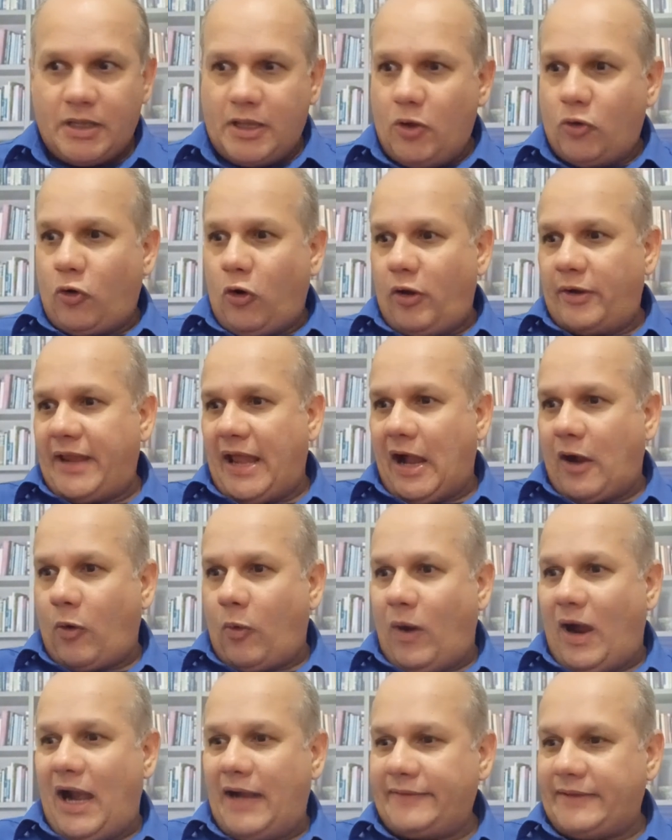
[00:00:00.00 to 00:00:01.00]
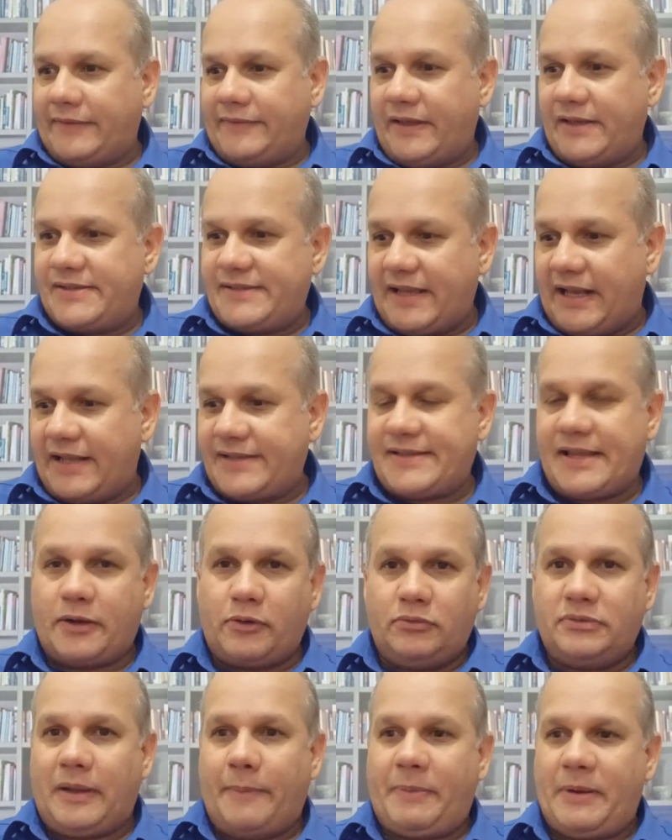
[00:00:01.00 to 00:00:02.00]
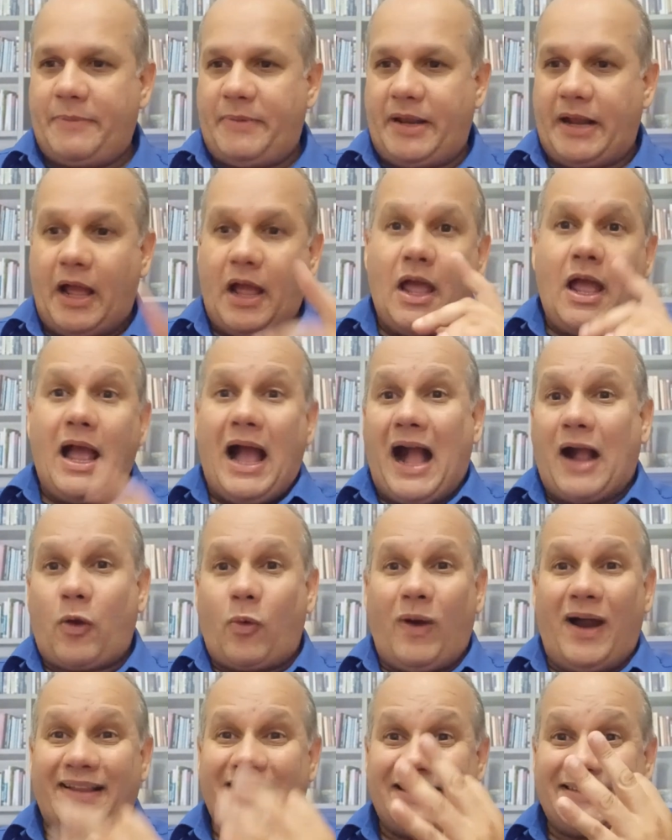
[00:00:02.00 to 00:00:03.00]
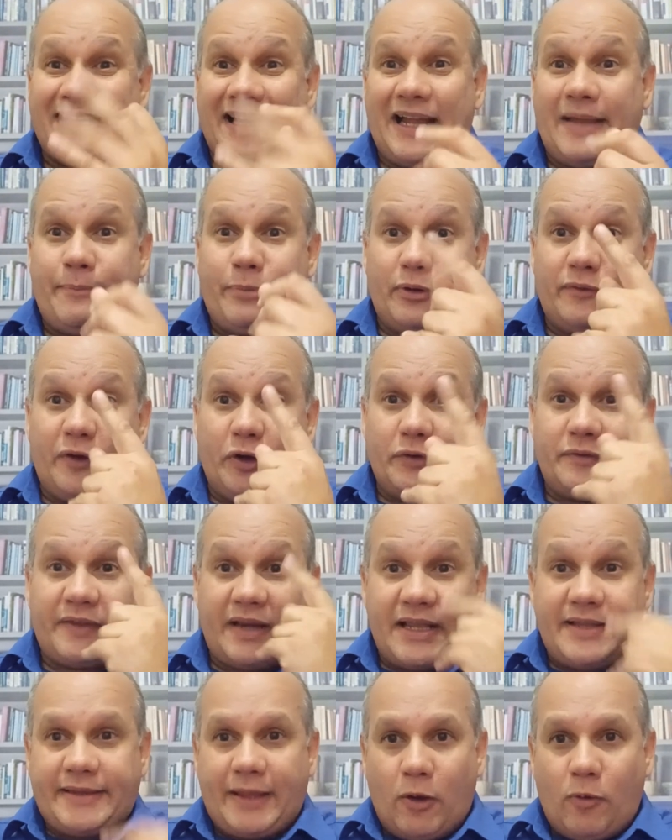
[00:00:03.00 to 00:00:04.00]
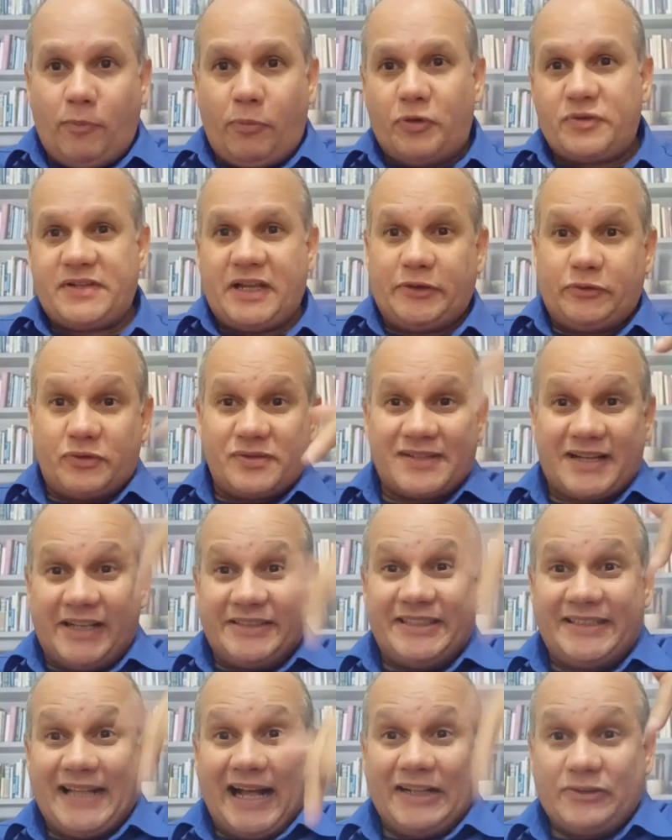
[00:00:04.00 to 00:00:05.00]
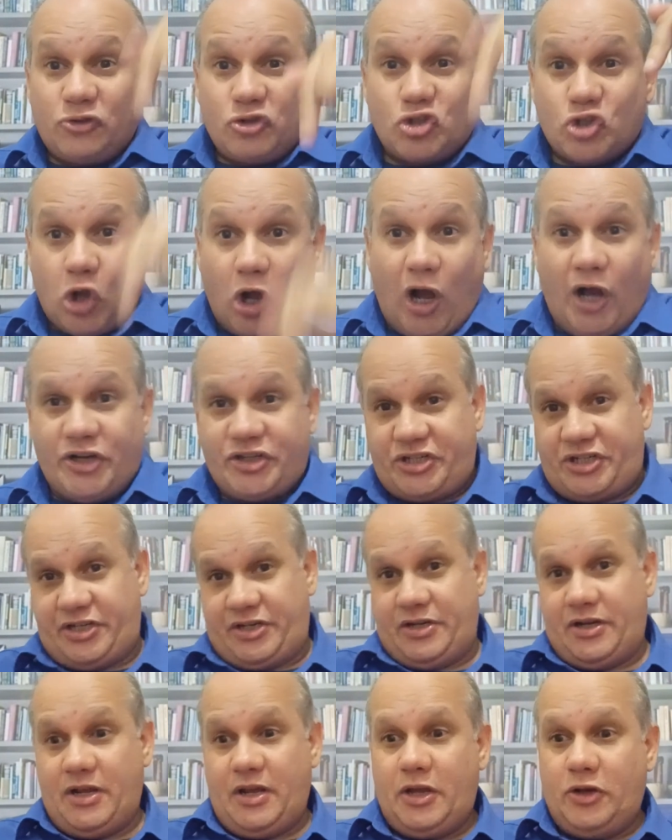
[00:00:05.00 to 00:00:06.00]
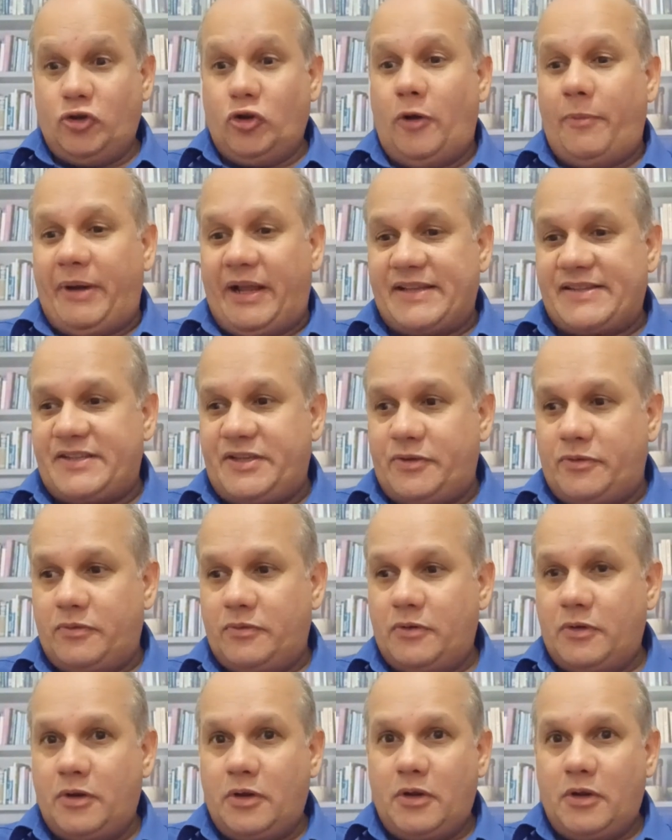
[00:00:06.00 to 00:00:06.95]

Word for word: Eu coloquei a quarta, a terceira, a segunda, a primeira. A quarta está reprovando 31% dos candidatos hoje no Brasil.